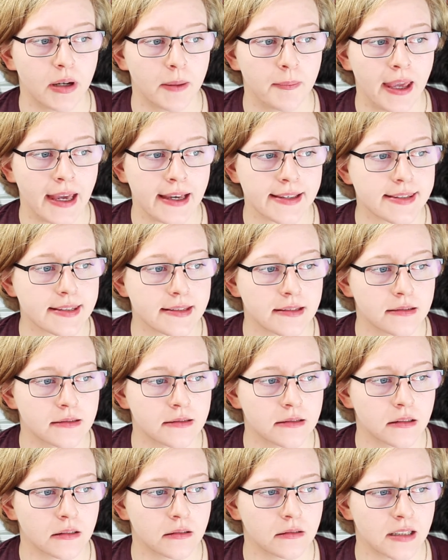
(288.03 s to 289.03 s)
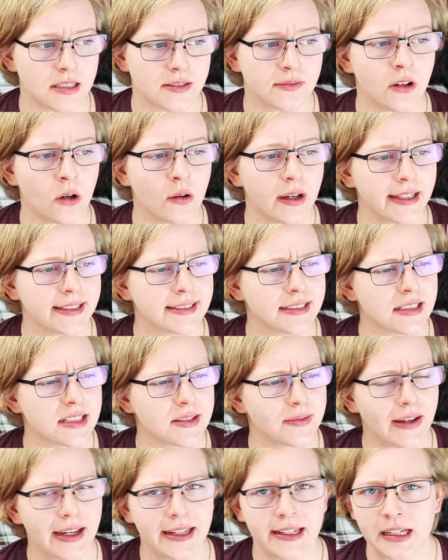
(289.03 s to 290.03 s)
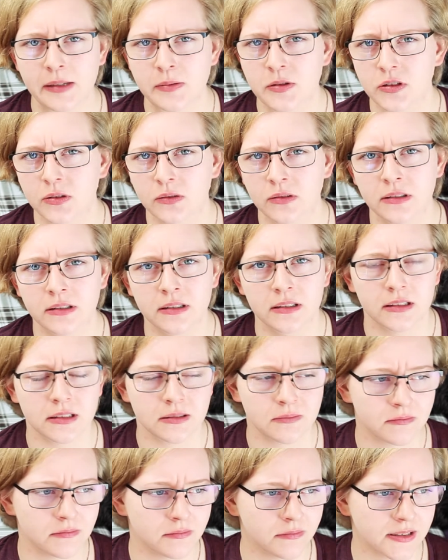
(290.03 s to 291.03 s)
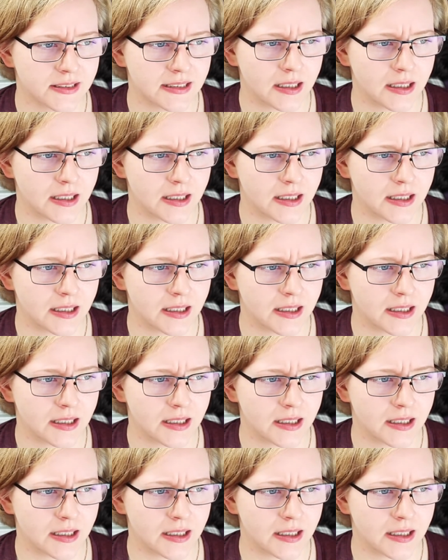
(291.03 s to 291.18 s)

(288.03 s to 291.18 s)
Beim ersten, äh, da sind wir auch extra zweieinhalb Stunden ähm,